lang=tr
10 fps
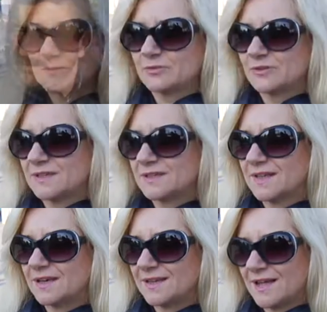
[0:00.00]
Bugüne
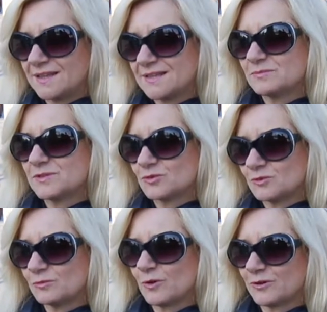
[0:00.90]
kadar geldiğimiz
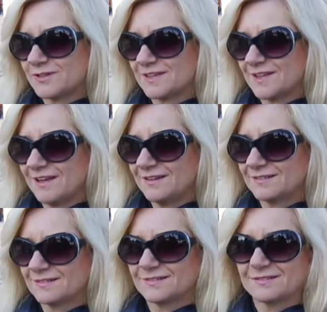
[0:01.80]
durum ortada.
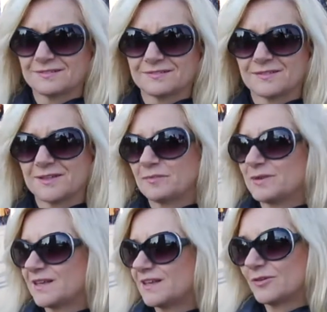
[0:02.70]

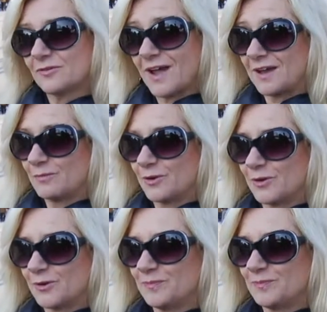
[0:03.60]
Tabii ki
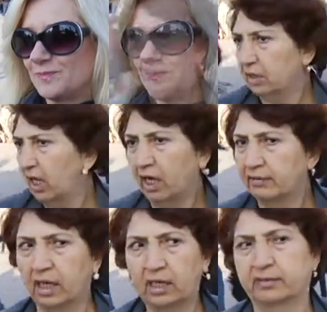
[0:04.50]
güvenmiyorum. Ne
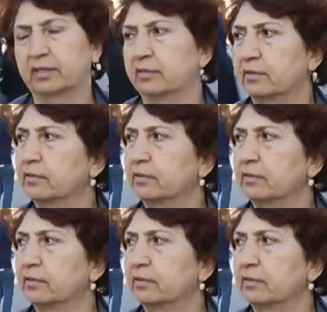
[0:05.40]
adaleti?